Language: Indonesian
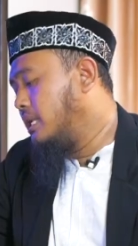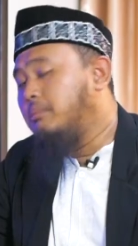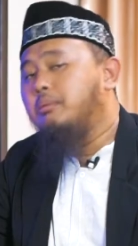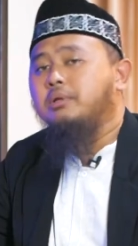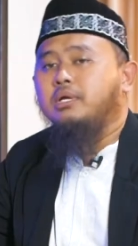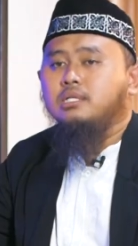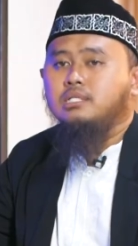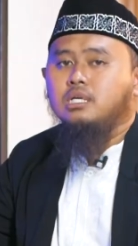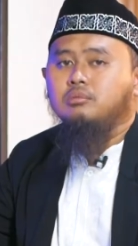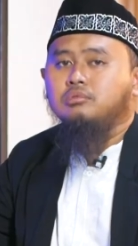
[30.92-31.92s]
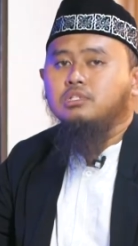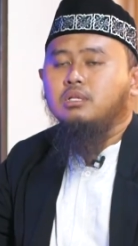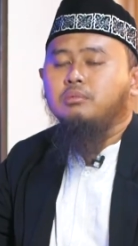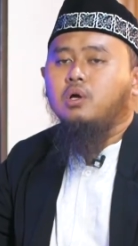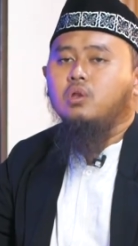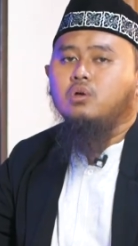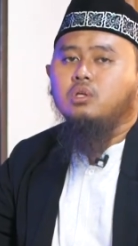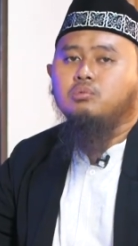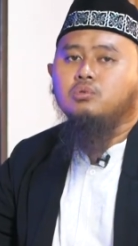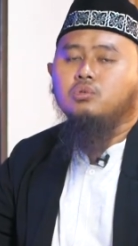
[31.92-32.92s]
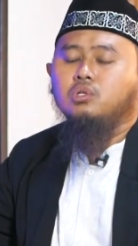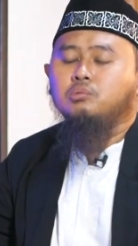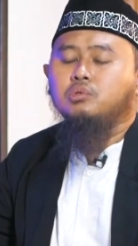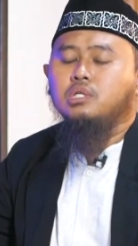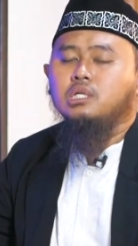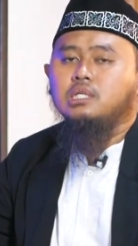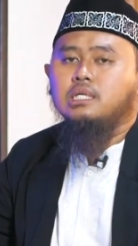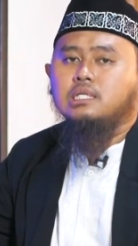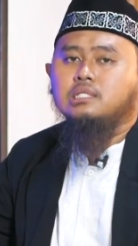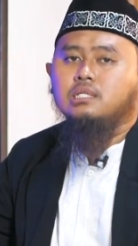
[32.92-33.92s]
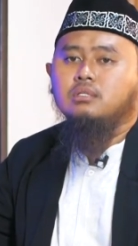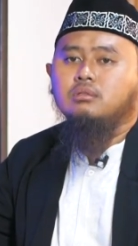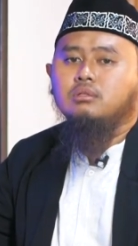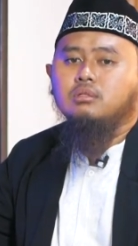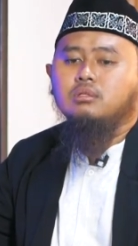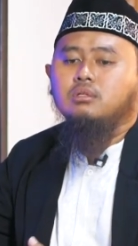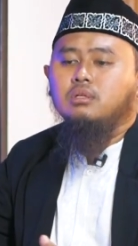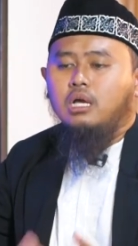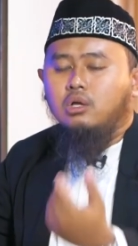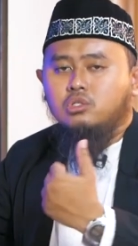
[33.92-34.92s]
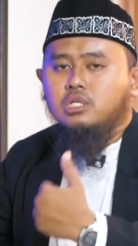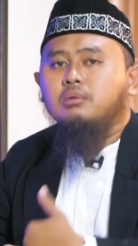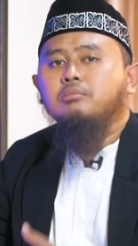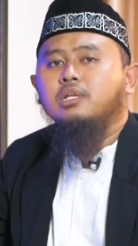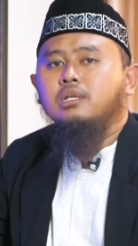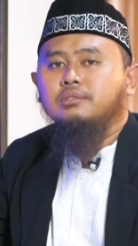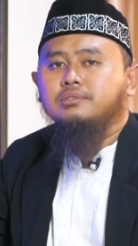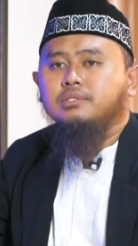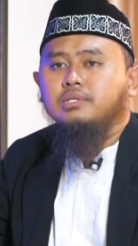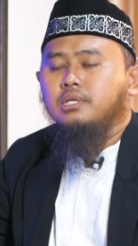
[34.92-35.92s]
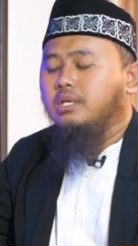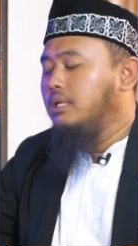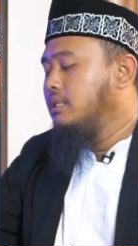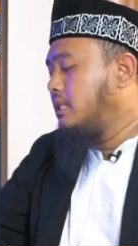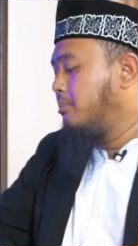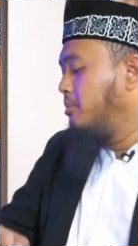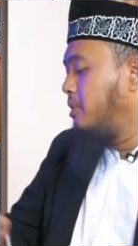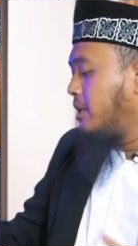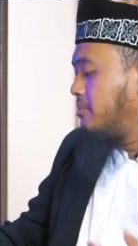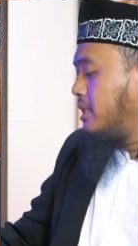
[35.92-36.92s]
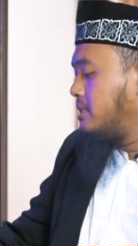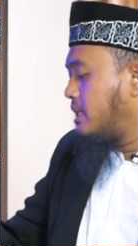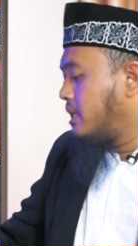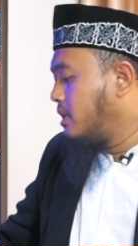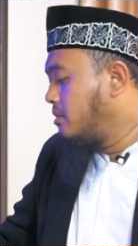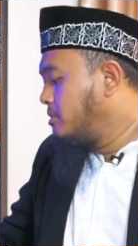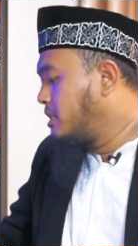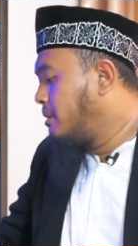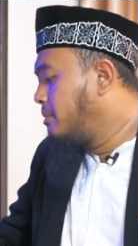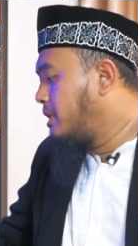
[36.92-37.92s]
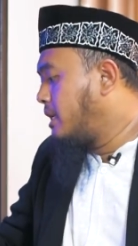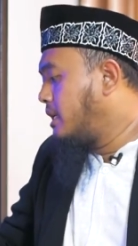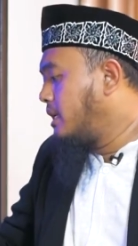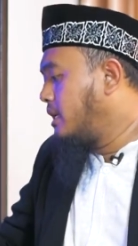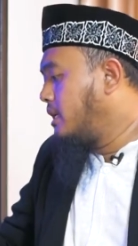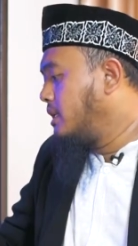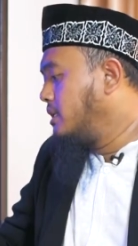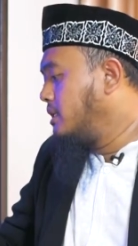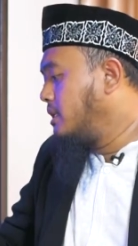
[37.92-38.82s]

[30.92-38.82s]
tidak apa-apa dikasih ke ibunya. Tapi kalau ibu ibunya ini Kristen harus diambil. Tapi bagaimana cara menyelamatkan anak-anak ini